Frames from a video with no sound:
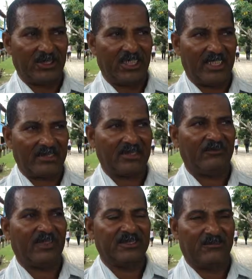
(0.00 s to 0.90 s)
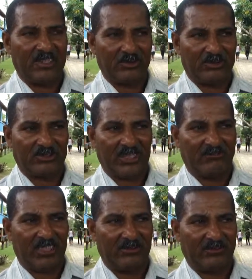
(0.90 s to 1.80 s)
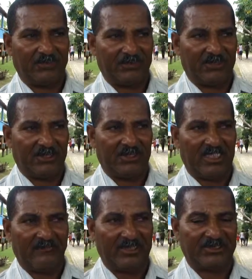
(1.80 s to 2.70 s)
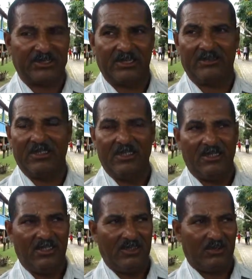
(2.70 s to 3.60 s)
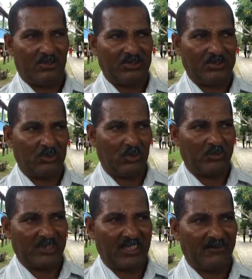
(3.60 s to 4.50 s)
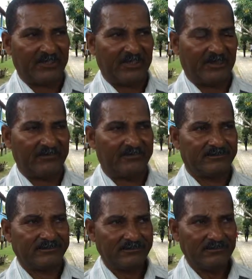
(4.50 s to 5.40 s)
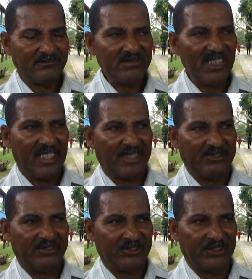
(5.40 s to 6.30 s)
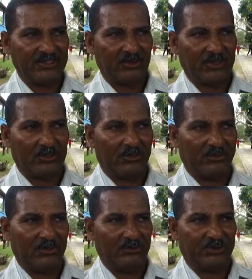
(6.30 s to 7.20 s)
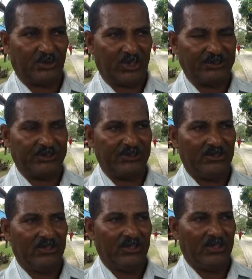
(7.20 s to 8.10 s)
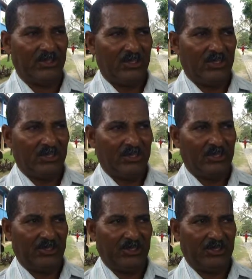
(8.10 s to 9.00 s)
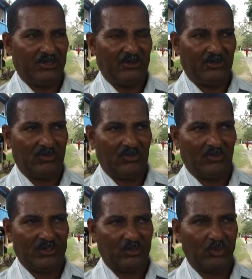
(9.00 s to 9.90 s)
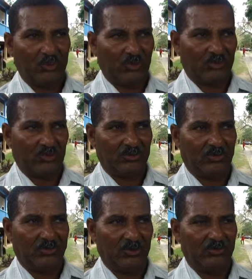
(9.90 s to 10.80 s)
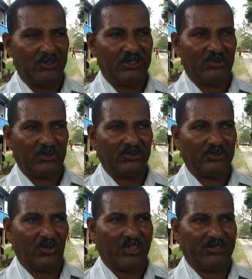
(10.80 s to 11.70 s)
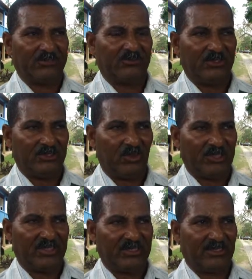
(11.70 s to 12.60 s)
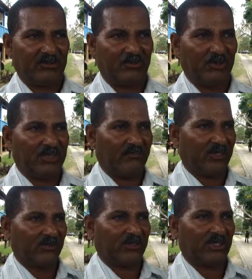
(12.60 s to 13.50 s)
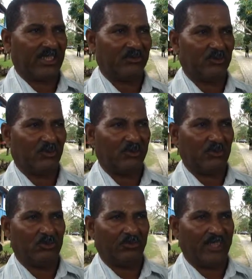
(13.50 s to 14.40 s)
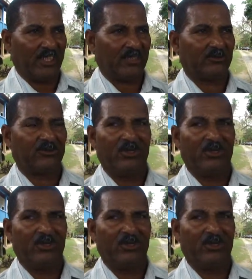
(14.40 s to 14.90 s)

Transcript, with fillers: é essa, fazer mais outros trabalhos que aparecer com esse grupo que a gente está fazendo. Agradecer a diretoria do filme, Jorge, e quanto o Will, que é o dono do filme, e todos nós, e todos os meus amigos que estão tá junto comigo, Humberto,